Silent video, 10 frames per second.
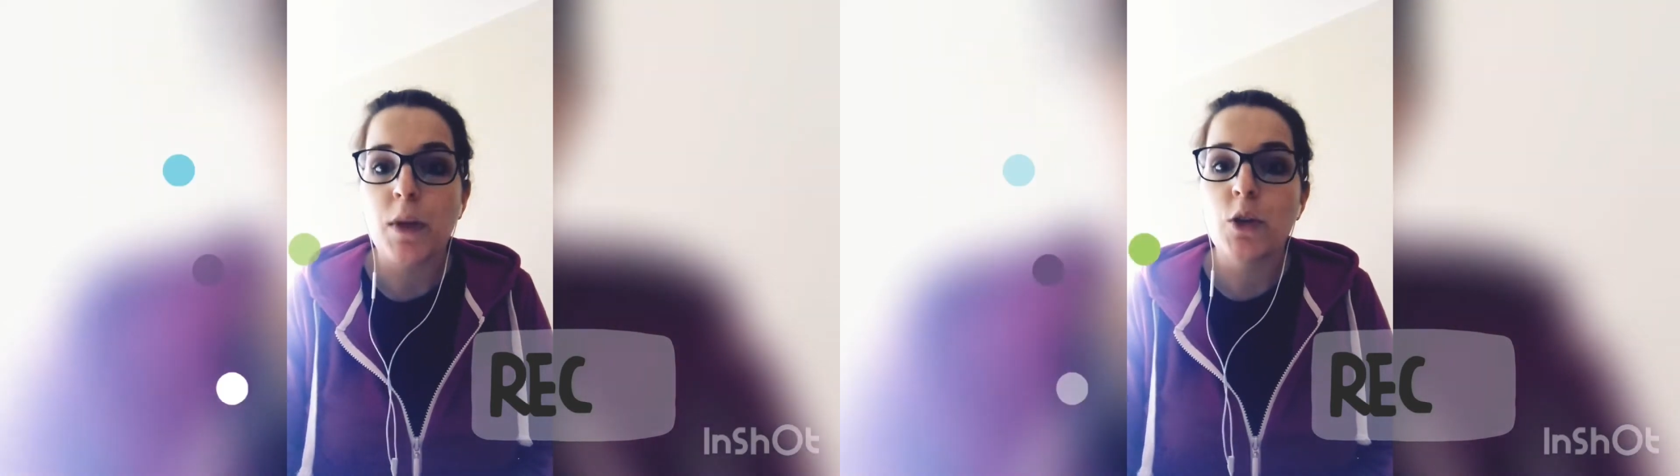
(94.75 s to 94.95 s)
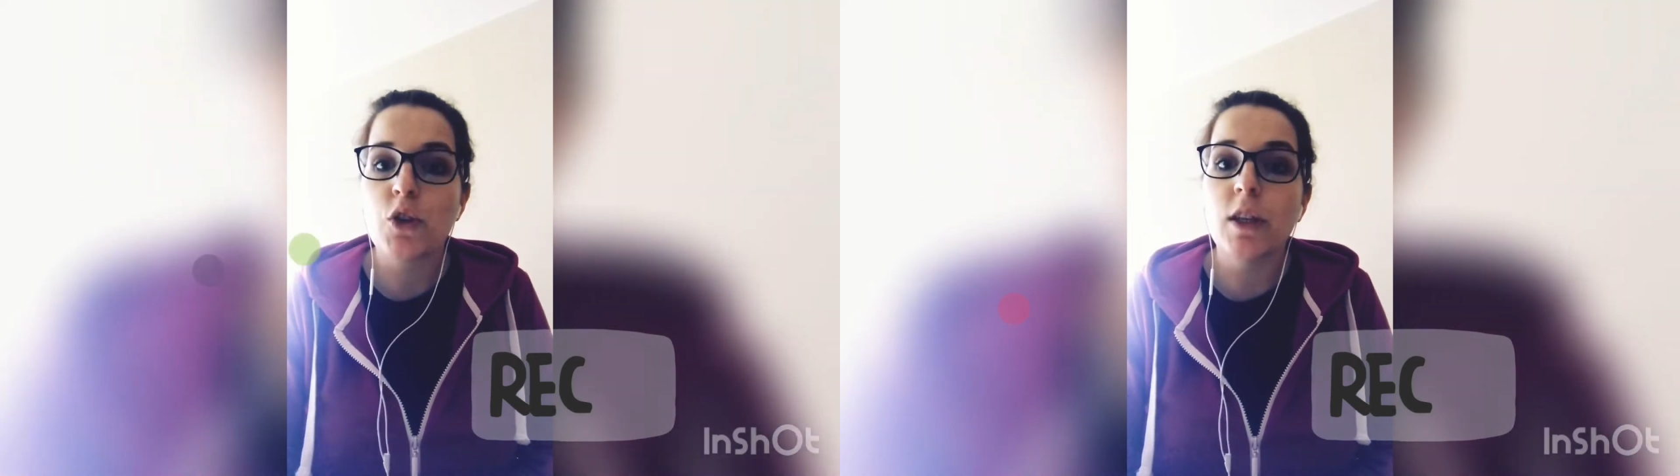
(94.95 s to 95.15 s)

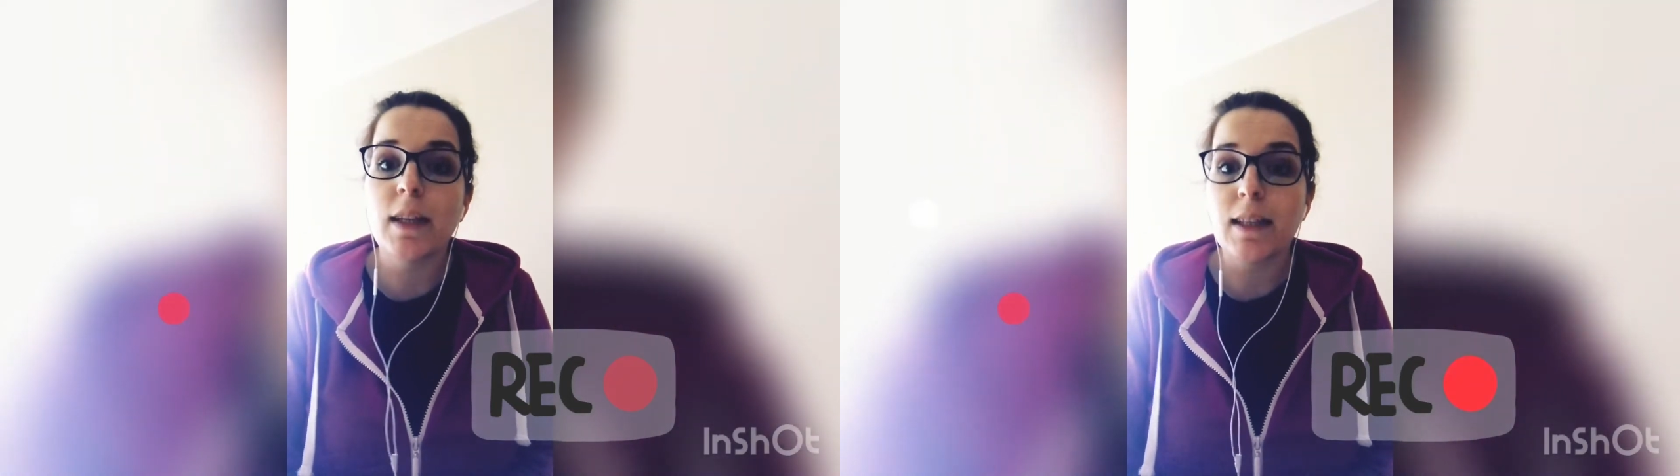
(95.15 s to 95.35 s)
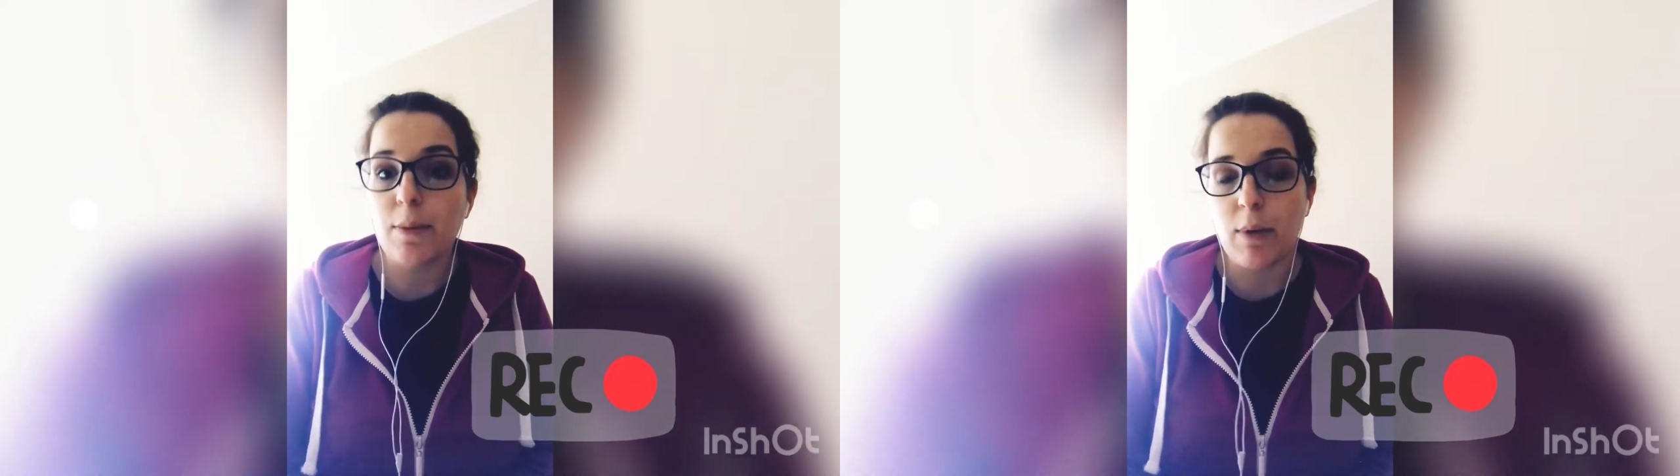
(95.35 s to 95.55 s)
czyli
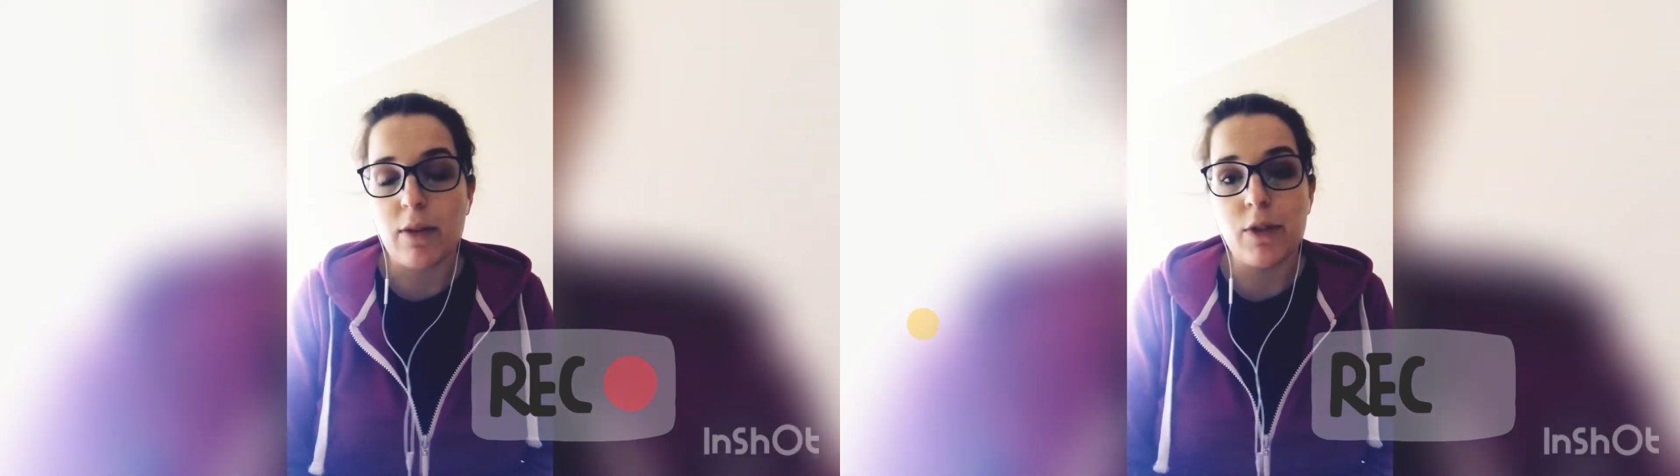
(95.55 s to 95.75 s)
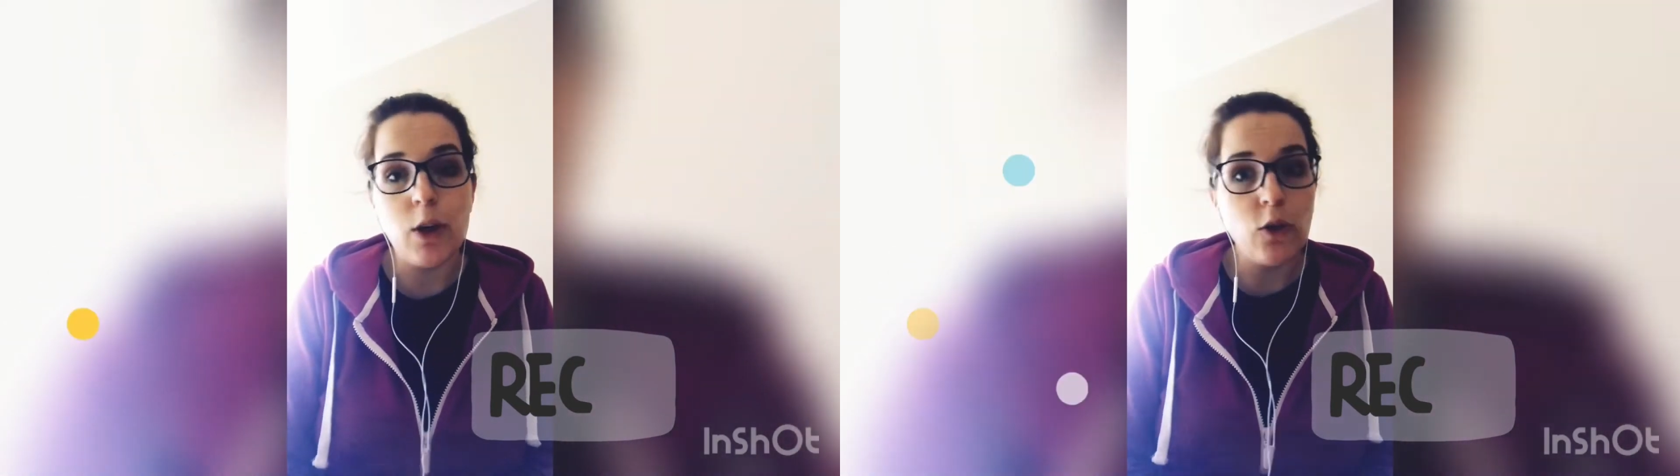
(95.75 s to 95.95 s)
tak
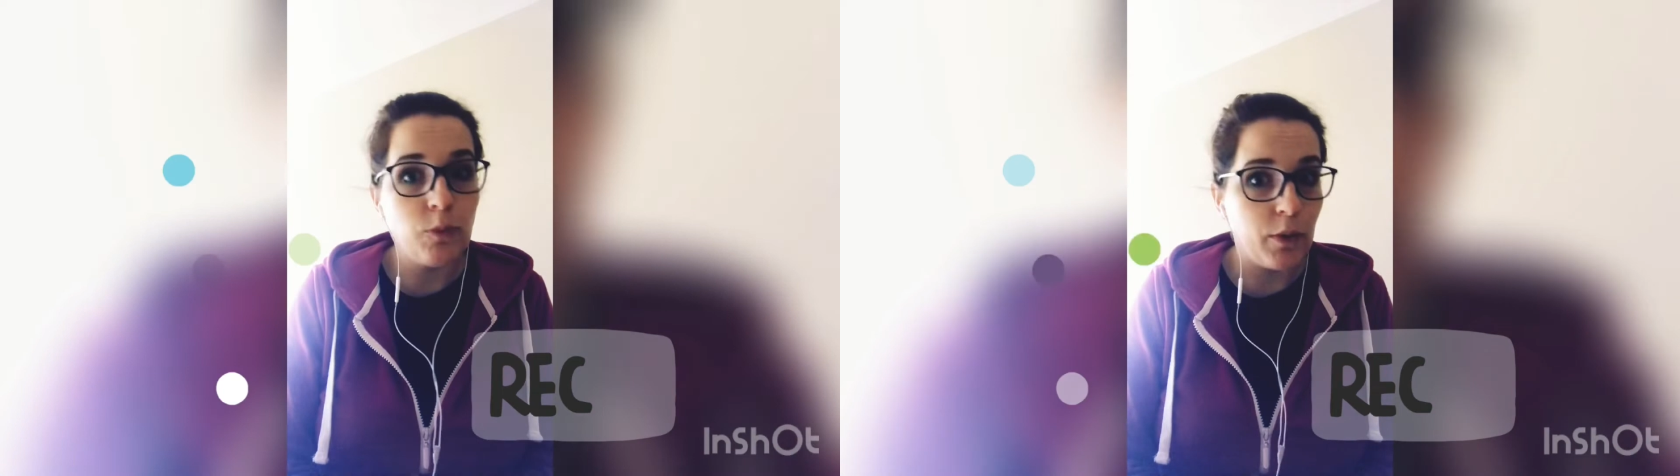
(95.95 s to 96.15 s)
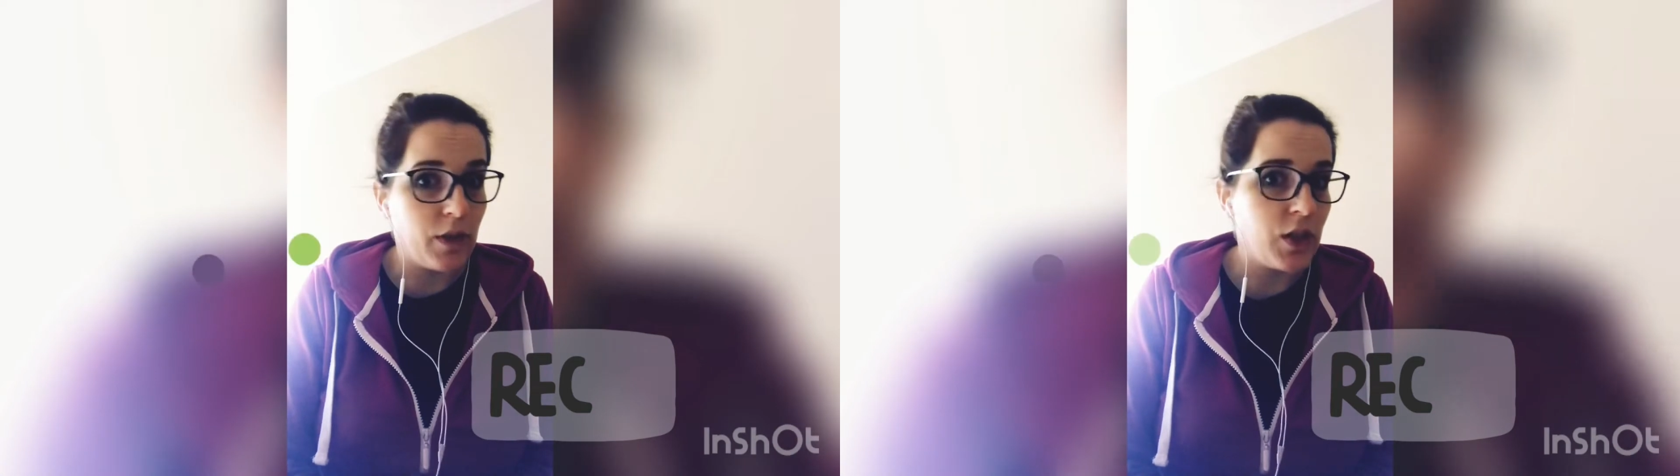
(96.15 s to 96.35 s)
naprawdę
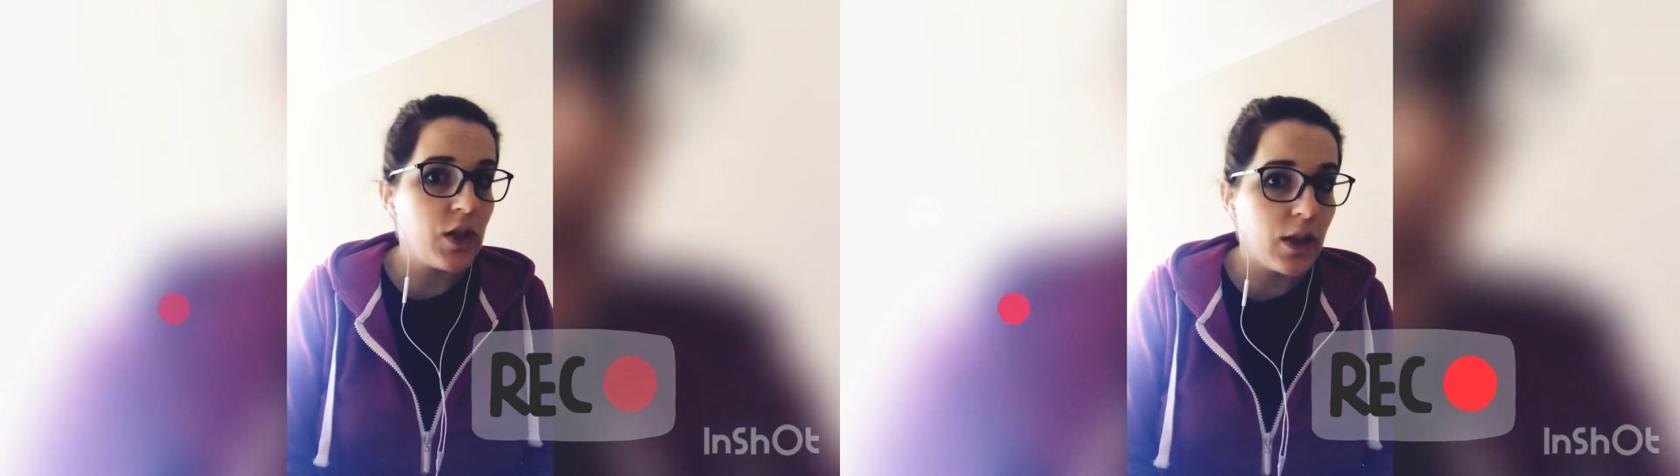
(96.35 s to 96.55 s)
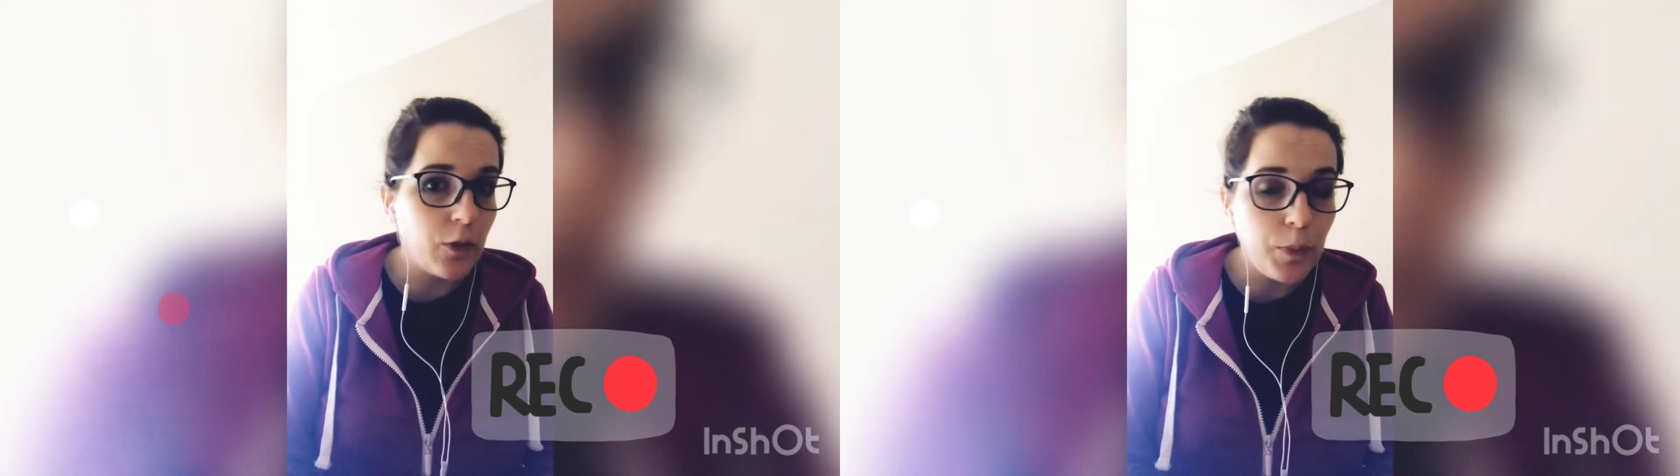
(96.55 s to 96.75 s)
odpowiedzieć na to